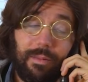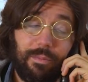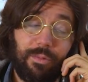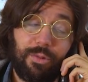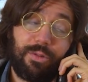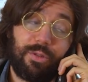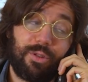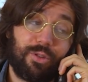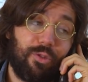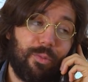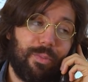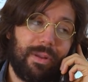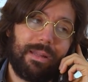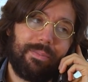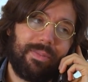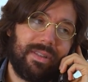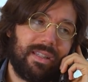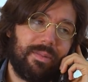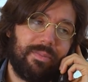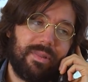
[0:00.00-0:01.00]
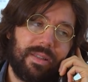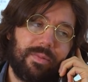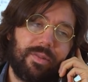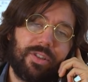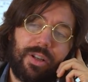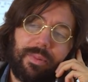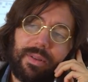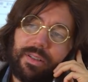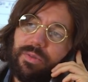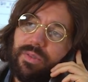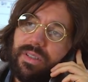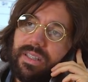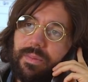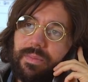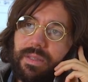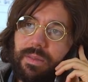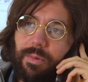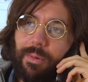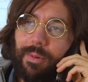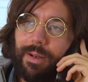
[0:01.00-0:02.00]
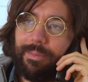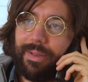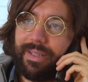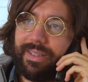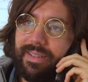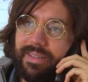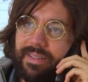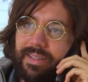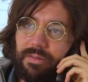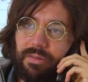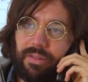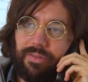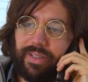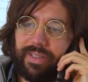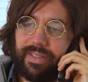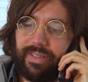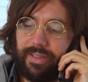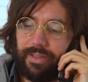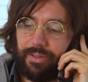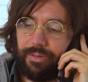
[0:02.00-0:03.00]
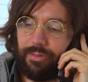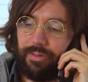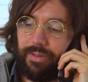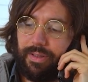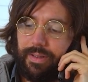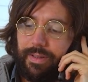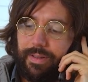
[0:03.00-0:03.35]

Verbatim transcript: Monsieur, je veux pas être pessimiste, mais j'ai l'impression que c'est un petit peu mal parti cette histoire de vaccination. Hein.